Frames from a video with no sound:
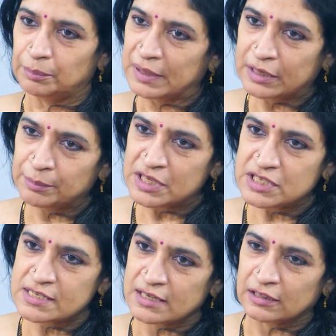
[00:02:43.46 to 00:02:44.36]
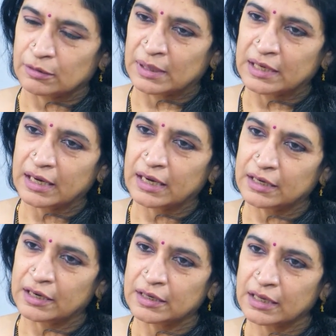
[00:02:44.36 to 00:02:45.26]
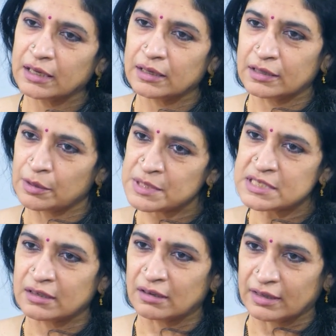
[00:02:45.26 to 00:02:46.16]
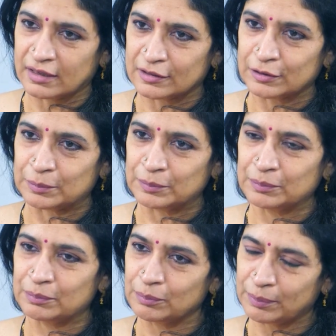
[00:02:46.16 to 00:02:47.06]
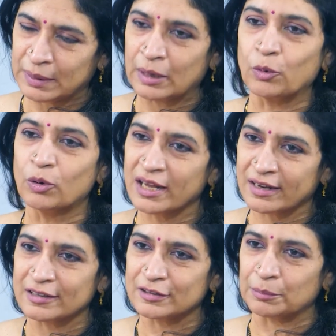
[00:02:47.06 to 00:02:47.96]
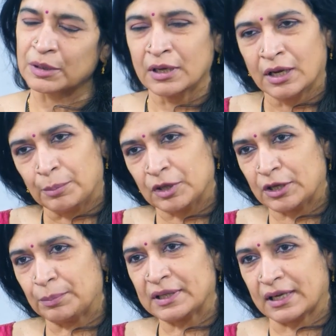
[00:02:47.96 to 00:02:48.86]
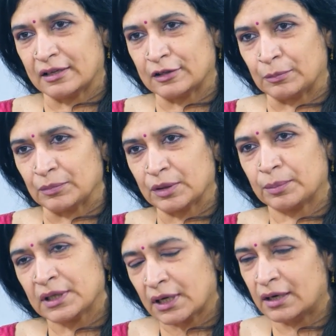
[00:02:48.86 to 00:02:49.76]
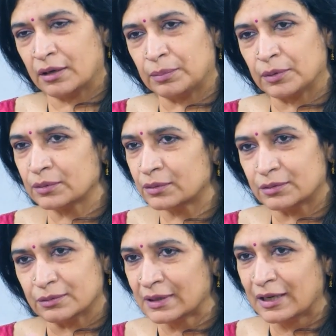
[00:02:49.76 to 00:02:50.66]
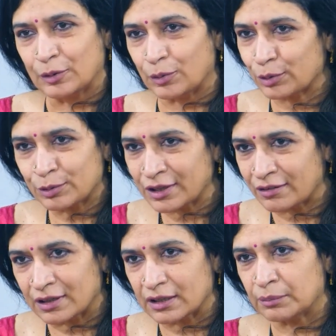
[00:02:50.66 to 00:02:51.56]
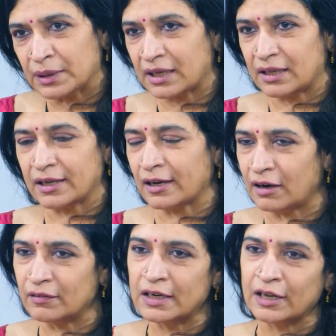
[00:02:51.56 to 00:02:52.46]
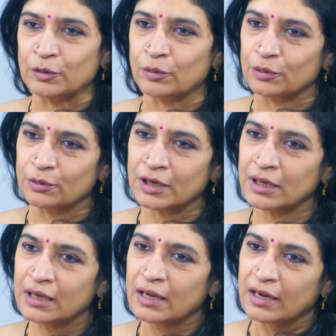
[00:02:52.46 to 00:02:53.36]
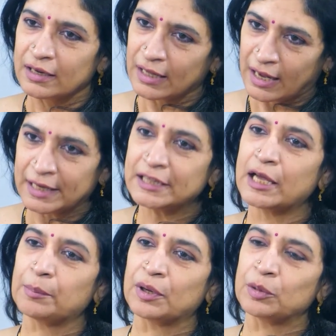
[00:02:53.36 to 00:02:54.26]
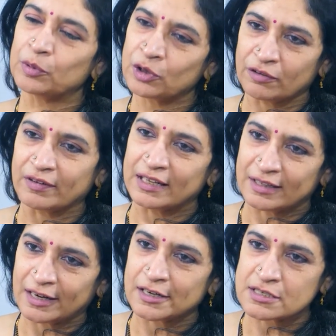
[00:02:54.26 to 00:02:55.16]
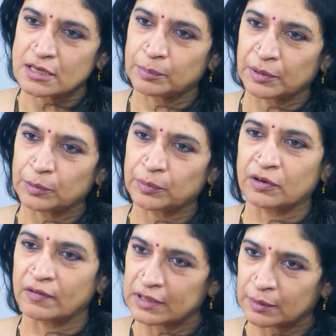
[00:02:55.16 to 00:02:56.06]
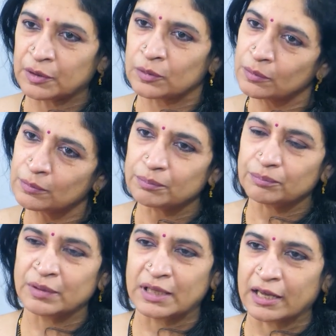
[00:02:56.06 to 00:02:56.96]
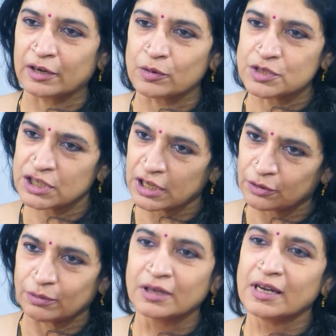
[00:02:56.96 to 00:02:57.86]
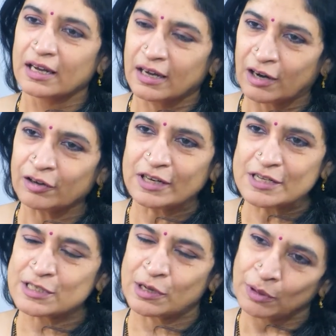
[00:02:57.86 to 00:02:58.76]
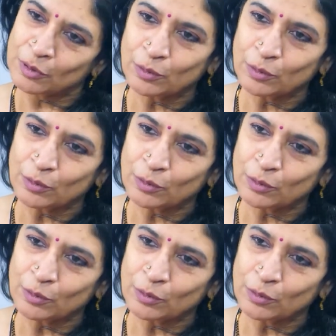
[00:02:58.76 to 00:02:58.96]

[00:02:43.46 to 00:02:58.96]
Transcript: పిల్గ్రిమేజెస్ వెళ్తాం అంటే ఏంటంటే ధర్మస్థానాలకు వెళ్తాం గుళ్ళకి వెళ్తాం ఇప్పుడు తిరుపతికి వెళ్తాం తిరుపతికి వెళ్ళినప్పుడు కోరుకుంటాం కదా మనకి ఇది కావాలి అని కోరుకుని ఇది అయితే పరిపూర్ణం అయితే డిజైర్ పరిపూర్ణం అయితే మనం మీ దగ్గరికి వచ్చి ఏదో కానుకలు అని